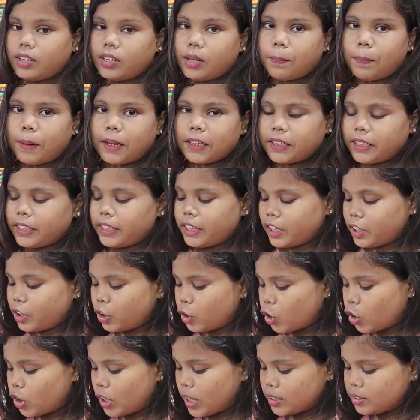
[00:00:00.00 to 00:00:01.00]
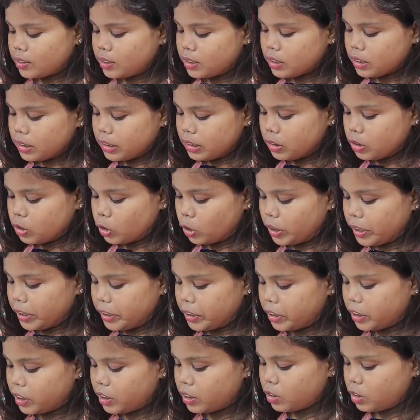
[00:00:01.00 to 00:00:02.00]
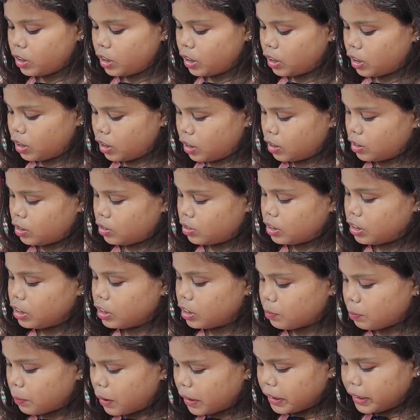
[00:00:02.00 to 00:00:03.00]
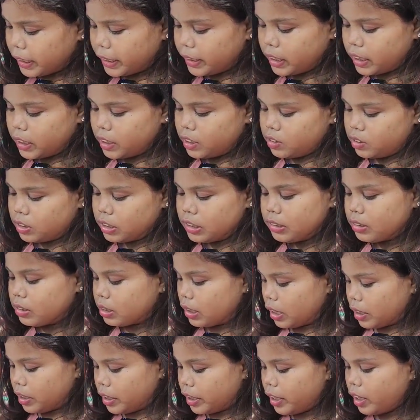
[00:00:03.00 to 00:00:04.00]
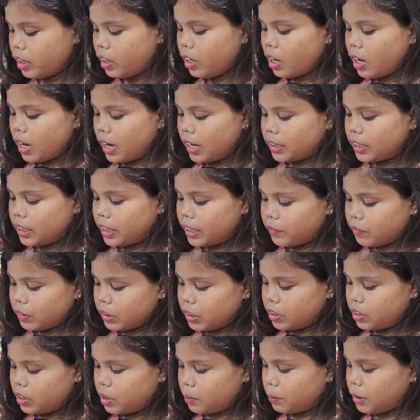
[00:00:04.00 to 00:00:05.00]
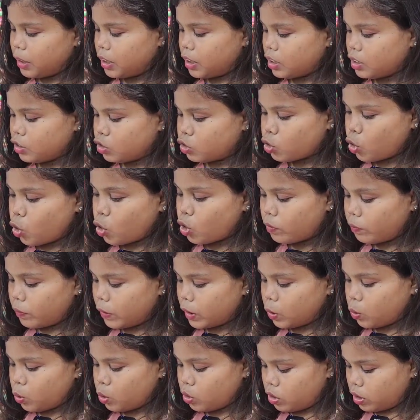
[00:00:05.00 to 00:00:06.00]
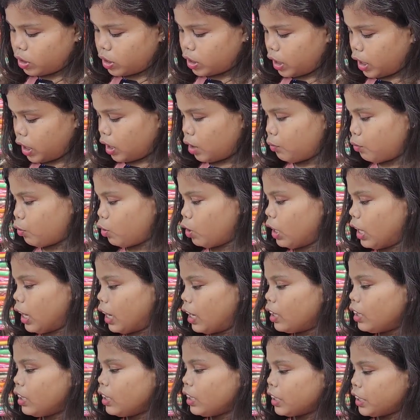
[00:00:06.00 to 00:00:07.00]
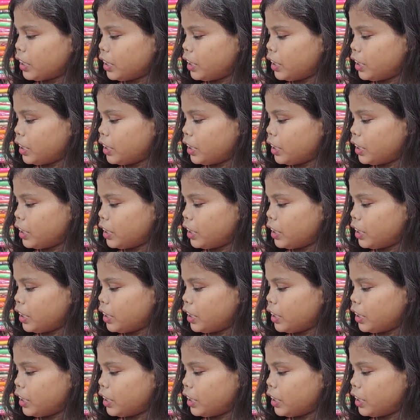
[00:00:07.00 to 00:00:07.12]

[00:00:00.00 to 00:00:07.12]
இது பார்த்தீங்கன்னா டோலா சில்க்குன்னு சொல்லிட்டு சில்க் மாதிரியே தான் சில்க் சாரி அதிலே வந்து நம்மளுக்கு ஸ்டோன் ஒர்க் கொடுத்துருக்குறாங்க ஃபுல்லாக